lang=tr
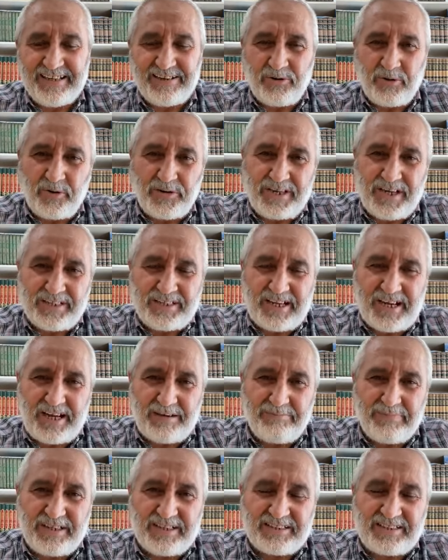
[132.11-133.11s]
Oraya
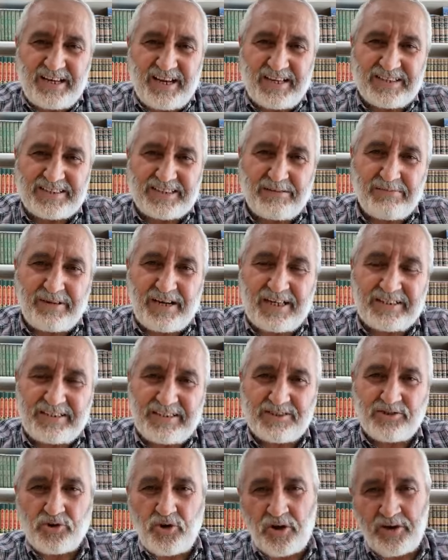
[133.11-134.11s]
da bir dilekçe
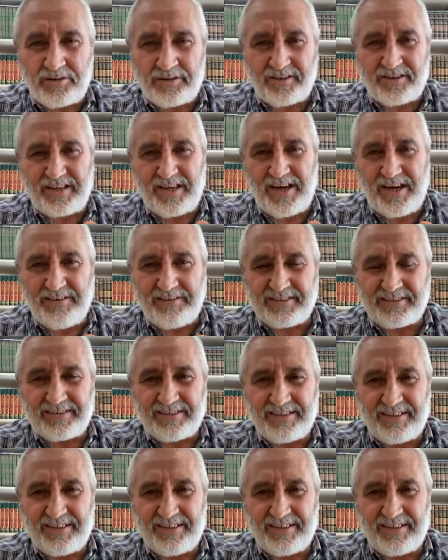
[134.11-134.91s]
bıraktık. Son yer